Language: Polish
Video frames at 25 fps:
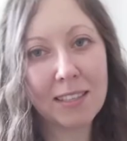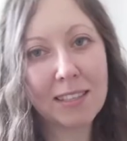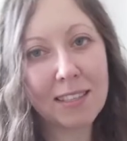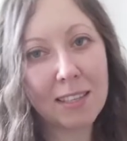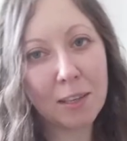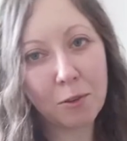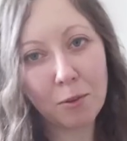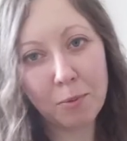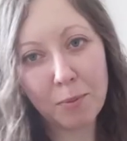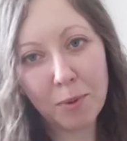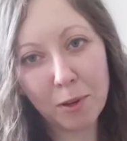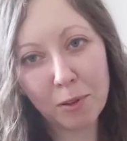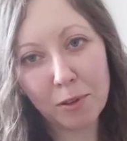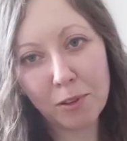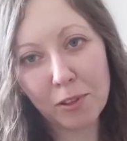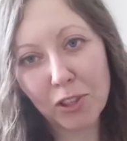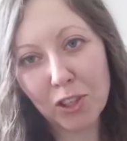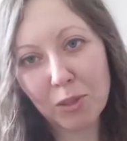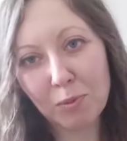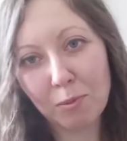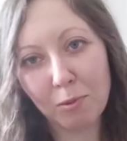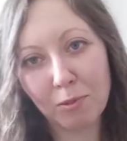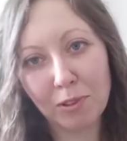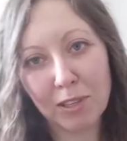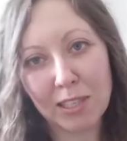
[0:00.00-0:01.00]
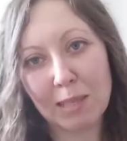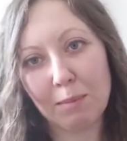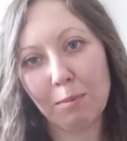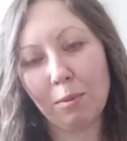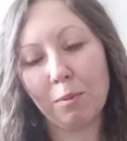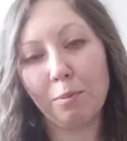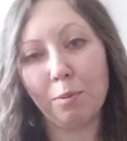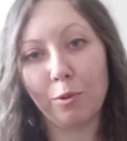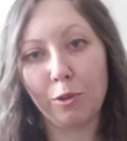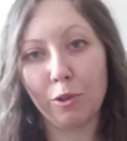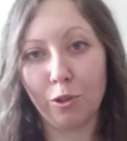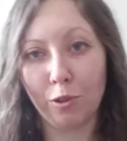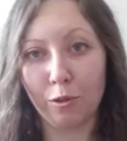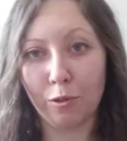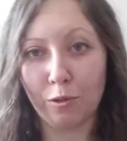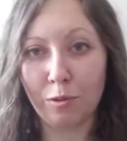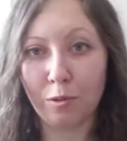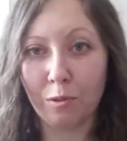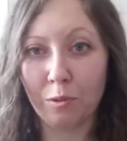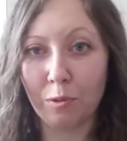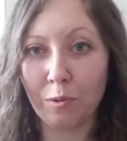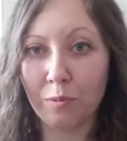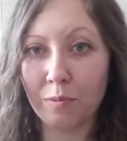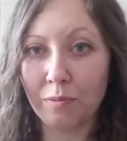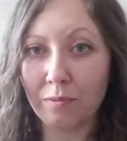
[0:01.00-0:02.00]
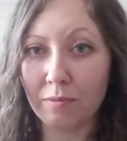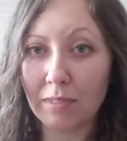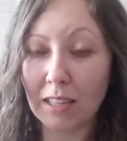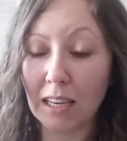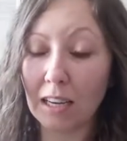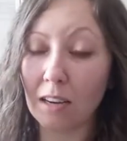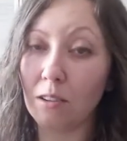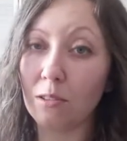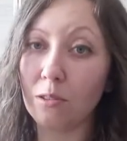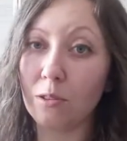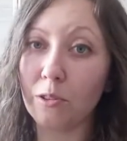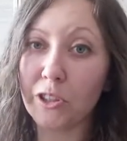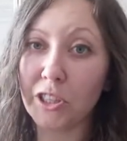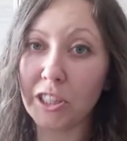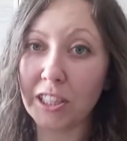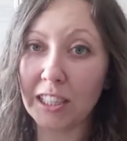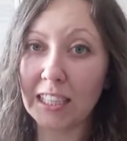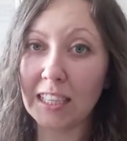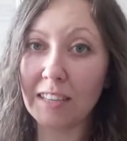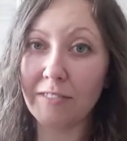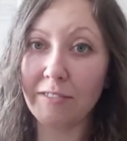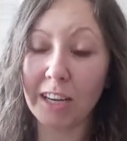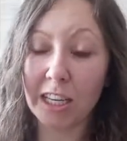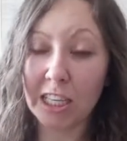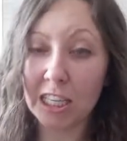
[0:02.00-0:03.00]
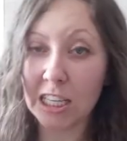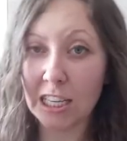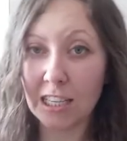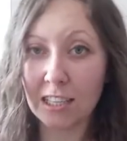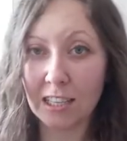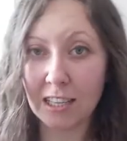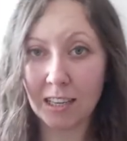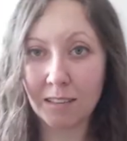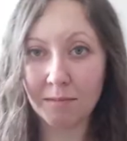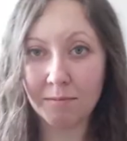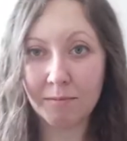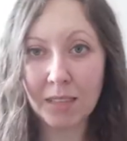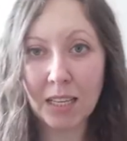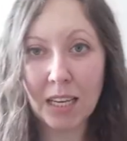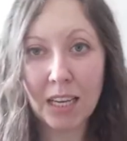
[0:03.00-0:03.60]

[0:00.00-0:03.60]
zagubiony niż był na samym początku. Tak odnoszę takie wrażenie.